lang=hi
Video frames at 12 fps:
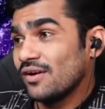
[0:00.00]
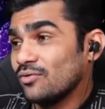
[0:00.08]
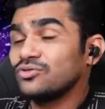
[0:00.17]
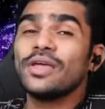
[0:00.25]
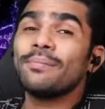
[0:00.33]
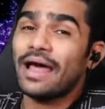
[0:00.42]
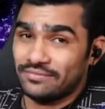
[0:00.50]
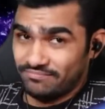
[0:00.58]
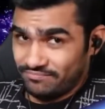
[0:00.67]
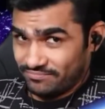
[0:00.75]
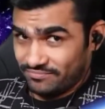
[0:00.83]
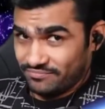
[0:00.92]
उसके बाद
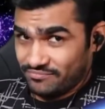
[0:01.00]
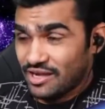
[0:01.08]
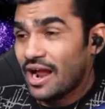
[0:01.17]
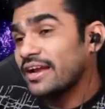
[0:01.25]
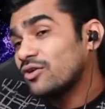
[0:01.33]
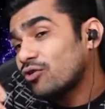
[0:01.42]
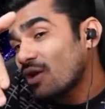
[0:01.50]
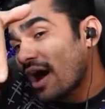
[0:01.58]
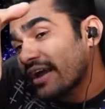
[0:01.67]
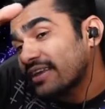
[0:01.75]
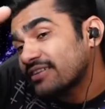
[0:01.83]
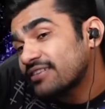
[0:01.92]
गाड़ी को
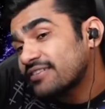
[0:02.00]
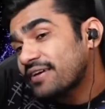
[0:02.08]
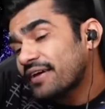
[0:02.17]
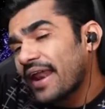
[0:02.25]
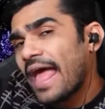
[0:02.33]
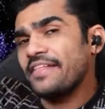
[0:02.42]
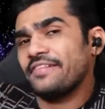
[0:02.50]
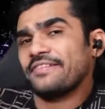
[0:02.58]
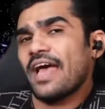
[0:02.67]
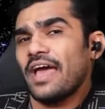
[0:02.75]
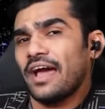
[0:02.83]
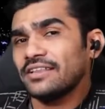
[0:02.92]
आगे से
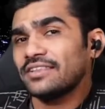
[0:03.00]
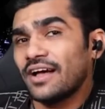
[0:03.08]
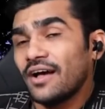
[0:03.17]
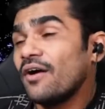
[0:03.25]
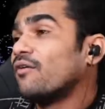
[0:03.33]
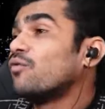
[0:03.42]
स्क्रैच आया था